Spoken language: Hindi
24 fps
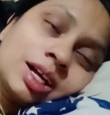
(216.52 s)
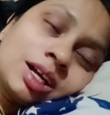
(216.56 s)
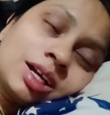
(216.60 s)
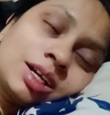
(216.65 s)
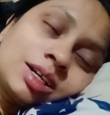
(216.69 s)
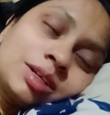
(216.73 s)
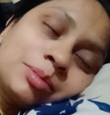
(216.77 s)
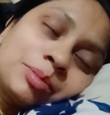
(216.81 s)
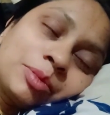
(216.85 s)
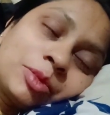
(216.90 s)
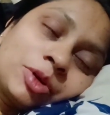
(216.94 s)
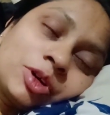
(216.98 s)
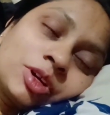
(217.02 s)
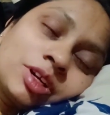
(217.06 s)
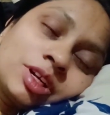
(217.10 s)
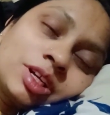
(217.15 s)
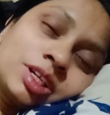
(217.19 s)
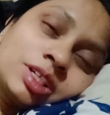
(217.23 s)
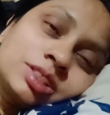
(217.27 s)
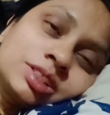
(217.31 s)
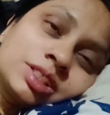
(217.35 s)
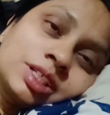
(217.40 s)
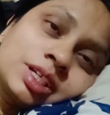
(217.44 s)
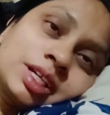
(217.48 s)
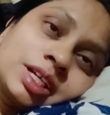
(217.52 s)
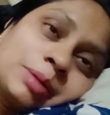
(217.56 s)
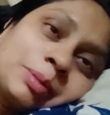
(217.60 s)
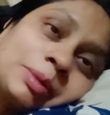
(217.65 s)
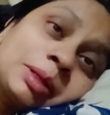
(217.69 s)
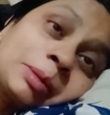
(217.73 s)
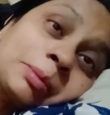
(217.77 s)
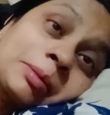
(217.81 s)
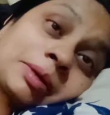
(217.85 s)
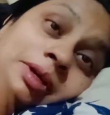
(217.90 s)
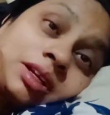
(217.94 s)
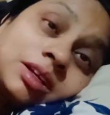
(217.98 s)
मॉर्निंग से
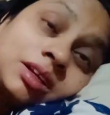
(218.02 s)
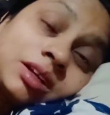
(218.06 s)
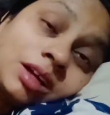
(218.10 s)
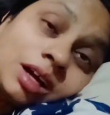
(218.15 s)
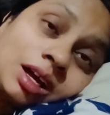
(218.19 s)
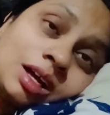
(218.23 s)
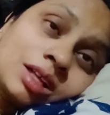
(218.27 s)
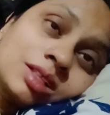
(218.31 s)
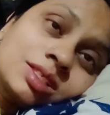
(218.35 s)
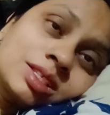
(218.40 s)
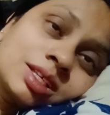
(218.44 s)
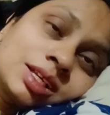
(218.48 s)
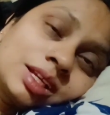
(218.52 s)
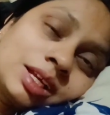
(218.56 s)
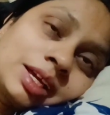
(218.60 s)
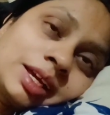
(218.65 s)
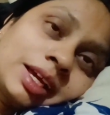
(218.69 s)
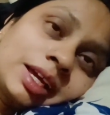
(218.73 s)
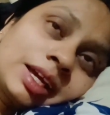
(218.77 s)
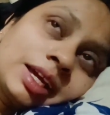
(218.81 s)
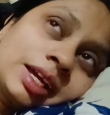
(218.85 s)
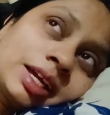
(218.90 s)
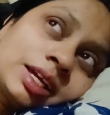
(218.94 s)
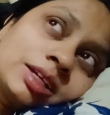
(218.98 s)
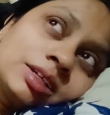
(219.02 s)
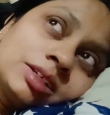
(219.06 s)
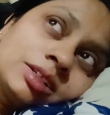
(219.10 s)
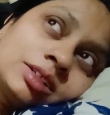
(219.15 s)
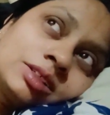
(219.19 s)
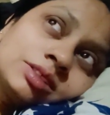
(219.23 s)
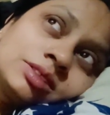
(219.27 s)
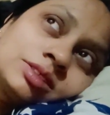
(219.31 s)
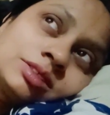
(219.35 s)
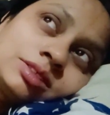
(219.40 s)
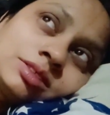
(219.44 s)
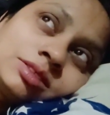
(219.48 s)
मतलब कल रात से लेके
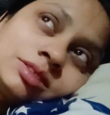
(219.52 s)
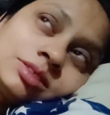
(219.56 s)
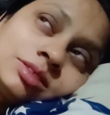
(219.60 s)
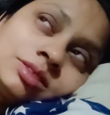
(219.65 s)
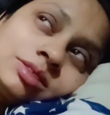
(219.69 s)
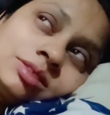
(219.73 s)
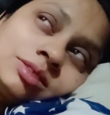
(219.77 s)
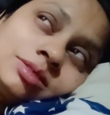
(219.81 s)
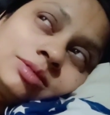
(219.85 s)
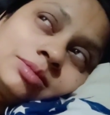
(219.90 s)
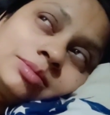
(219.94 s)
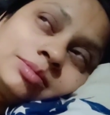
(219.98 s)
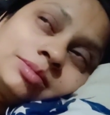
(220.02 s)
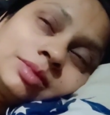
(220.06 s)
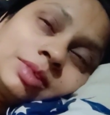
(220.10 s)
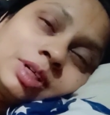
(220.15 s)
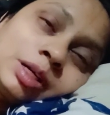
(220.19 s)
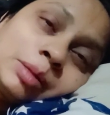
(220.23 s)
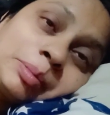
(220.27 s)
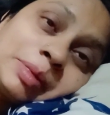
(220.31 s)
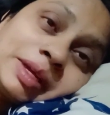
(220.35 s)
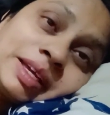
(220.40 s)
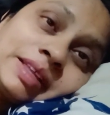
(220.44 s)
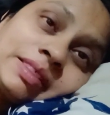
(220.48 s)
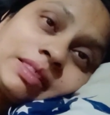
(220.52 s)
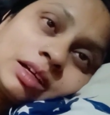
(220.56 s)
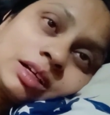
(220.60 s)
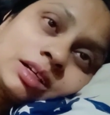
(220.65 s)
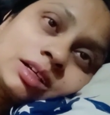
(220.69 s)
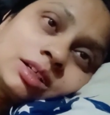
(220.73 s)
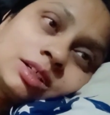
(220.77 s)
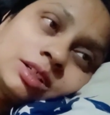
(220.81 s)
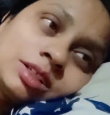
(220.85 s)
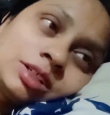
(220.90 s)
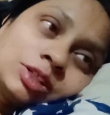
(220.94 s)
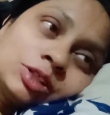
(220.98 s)
um, अभी तक
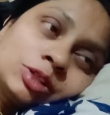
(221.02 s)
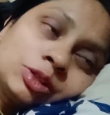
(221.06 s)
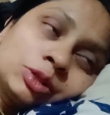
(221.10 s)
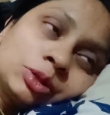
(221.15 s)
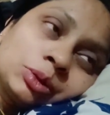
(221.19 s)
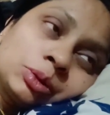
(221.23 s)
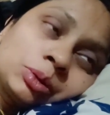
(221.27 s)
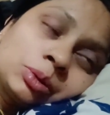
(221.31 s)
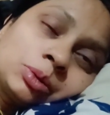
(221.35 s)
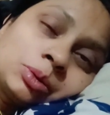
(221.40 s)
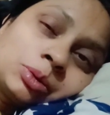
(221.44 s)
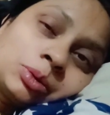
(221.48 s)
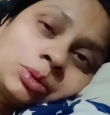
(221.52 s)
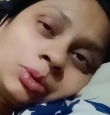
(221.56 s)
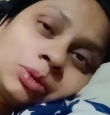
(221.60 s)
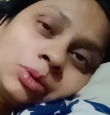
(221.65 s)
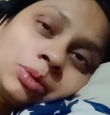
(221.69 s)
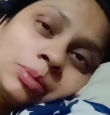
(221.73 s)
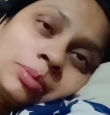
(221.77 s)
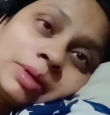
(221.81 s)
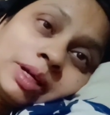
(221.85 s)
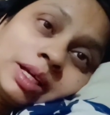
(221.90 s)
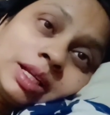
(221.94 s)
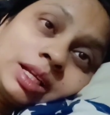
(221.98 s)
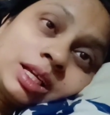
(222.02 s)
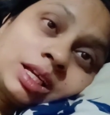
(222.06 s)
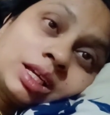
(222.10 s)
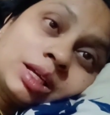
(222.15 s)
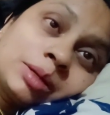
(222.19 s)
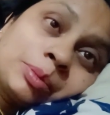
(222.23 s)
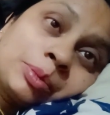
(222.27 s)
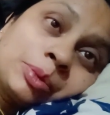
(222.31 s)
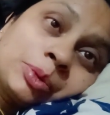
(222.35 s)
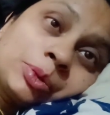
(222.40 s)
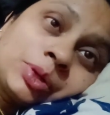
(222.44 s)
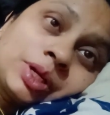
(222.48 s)
तो मैंने
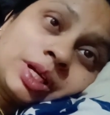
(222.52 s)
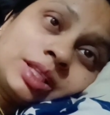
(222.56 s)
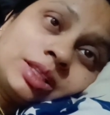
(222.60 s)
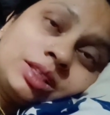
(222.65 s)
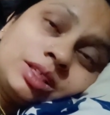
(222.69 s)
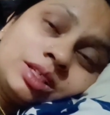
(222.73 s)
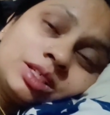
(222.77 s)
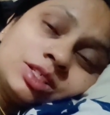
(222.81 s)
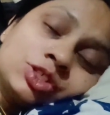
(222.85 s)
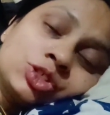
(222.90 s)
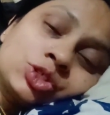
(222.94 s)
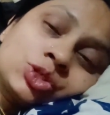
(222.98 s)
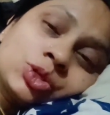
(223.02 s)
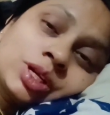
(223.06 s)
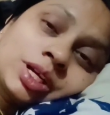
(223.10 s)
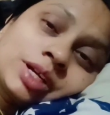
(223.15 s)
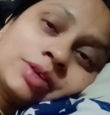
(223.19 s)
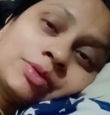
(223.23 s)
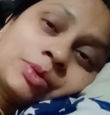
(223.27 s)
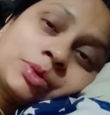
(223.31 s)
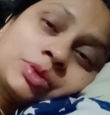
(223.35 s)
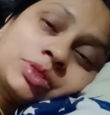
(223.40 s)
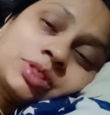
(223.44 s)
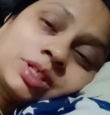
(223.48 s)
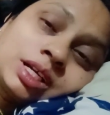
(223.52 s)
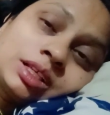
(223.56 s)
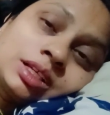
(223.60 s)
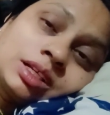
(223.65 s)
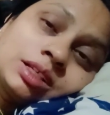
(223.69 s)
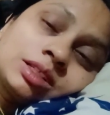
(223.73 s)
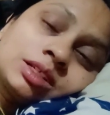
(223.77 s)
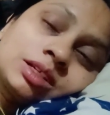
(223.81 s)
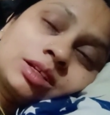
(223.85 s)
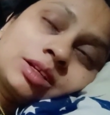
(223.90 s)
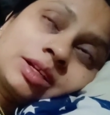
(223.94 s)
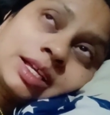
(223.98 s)
पूरे दिन जो है वो
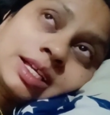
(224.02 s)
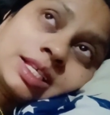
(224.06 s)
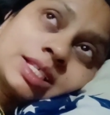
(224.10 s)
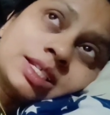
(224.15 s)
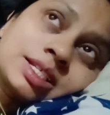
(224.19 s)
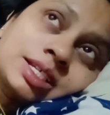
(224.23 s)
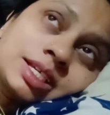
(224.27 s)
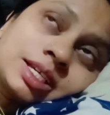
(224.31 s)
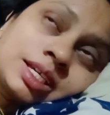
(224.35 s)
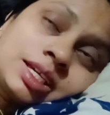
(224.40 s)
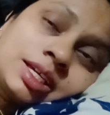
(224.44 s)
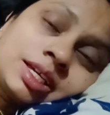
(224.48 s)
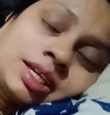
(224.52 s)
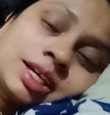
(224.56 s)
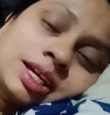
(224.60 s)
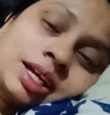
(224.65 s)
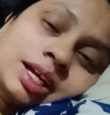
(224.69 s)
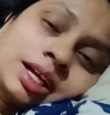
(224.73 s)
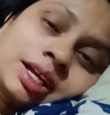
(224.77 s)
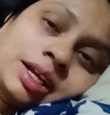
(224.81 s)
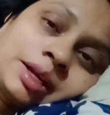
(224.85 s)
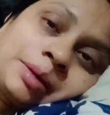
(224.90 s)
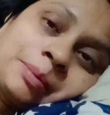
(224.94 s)
ज़्यादातर रेस्ट ही किया है